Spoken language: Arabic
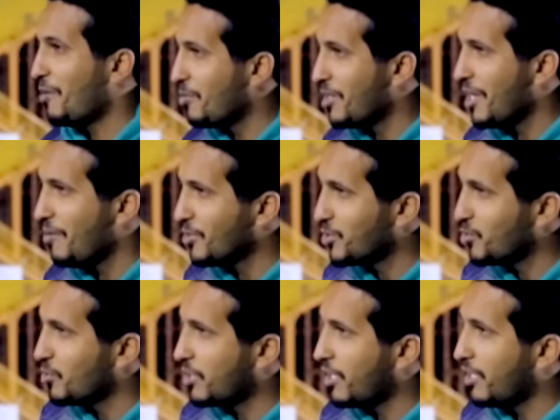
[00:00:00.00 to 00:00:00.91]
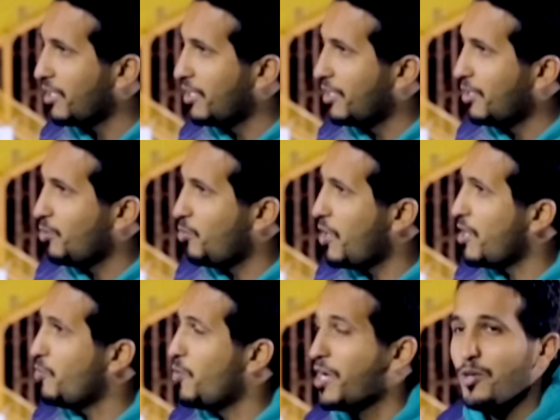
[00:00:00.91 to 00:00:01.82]
قال بالله مسروقه
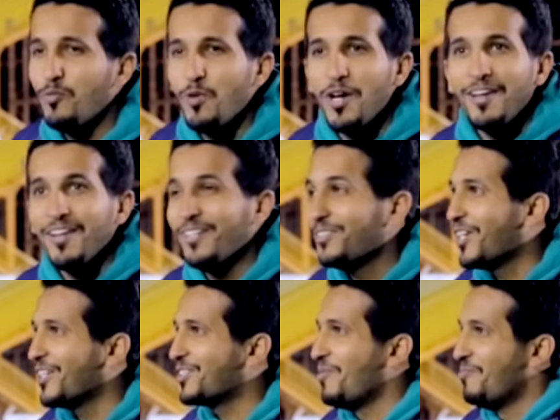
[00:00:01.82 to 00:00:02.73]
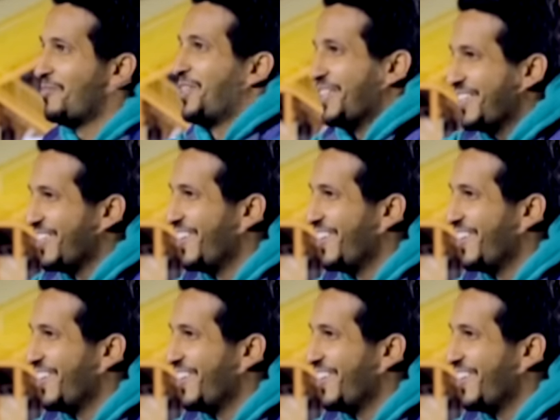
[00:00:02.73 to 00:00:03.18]
وين وين وين لين جاء جنبي